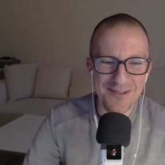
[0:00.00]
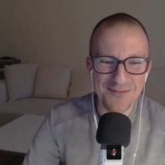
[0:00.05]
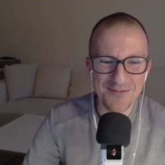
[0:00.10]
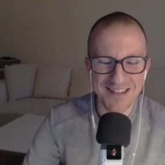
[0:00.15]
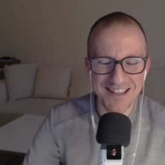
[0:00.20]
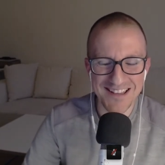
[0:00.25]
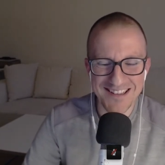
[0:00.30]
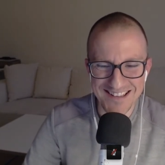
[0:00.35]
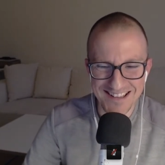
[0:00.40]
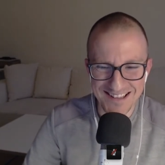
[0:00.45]

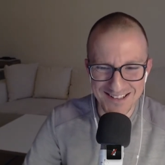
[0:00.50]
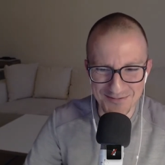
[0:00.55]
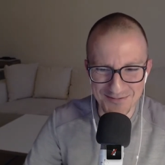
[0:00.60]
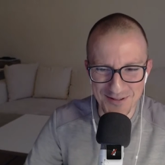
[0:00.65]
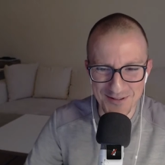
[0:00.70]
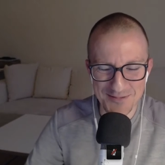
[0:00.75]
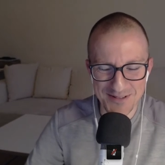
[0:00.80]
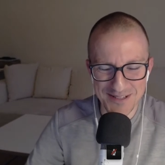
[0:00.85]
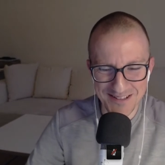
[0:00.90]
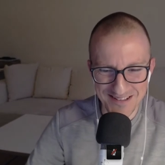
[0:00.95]
Satz hat bei
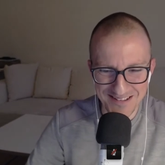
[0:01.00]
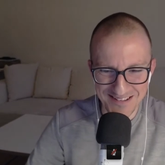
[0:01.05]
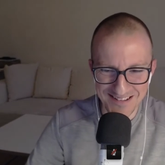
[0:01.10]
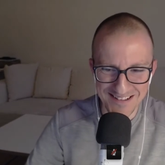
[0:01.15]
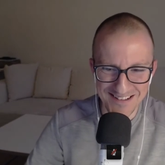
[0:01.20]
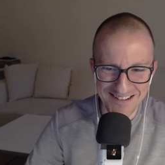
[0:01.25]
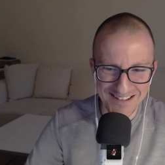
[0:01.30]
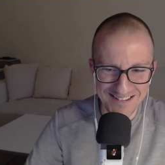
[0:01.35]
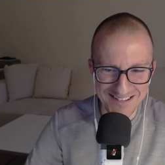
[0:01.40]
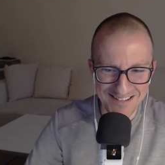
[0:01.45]
mir
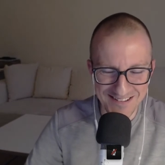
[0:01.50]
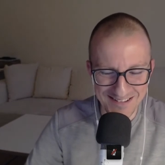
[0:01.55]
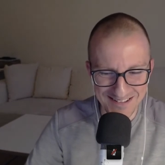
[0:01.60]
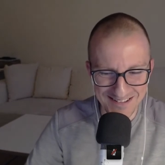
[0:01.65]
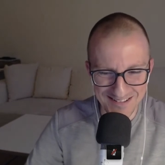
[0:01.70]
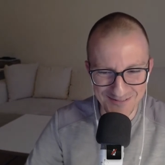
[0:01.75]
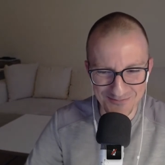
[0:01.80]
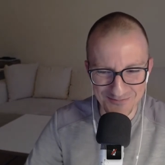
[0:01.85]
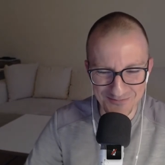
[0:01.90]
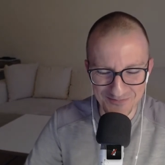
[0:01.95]
gerade
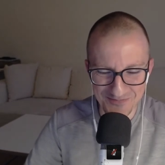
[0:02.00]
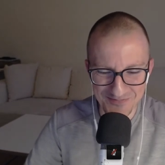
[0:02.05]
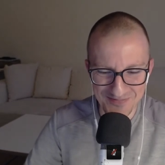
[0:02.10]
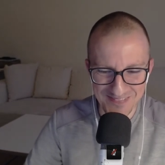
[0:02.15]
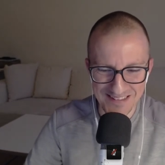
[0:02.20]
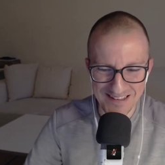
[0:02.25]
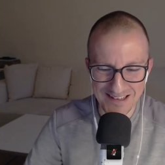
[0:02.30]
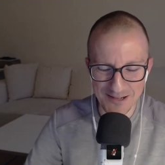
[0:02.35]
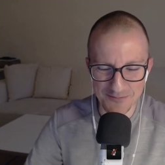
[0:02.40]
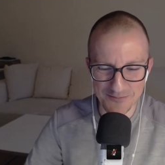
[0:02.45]
ähm,
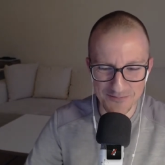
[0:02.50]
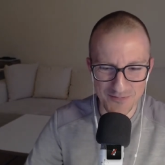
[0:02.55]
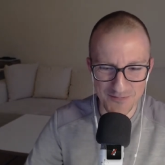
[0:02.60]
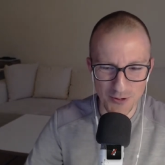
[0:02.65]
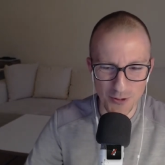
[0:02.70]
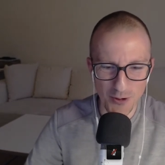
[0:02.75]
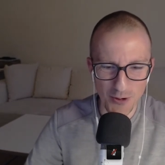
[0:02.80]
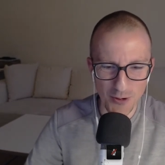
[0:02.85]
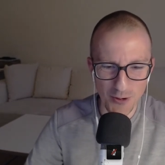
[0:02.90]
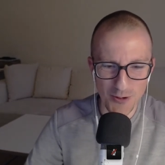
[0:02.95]
ja, genau.
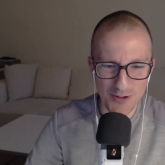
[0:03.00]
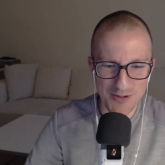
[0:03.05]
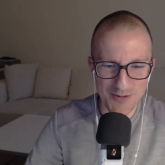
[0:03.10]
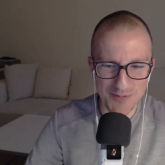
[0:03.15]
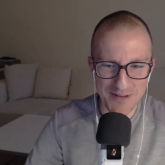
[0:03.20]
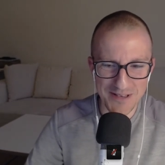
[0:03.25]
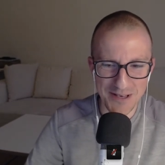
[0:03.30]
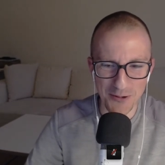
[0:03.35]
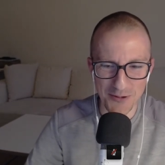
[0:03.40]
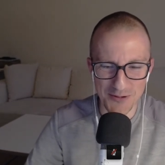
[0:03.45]

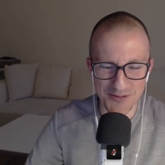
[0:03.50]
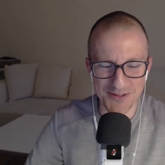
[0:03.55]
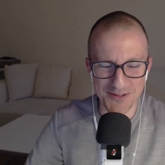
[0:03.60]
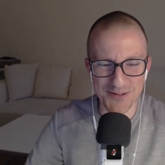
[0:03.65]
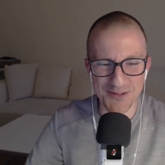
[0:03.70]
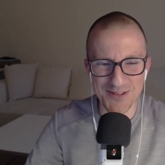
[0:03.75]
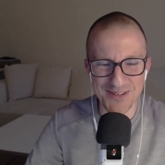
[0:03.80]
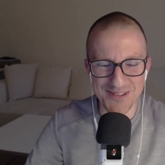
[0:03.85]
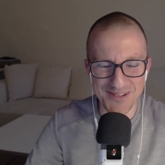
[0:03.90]
Reusmann ausgelöst. Und das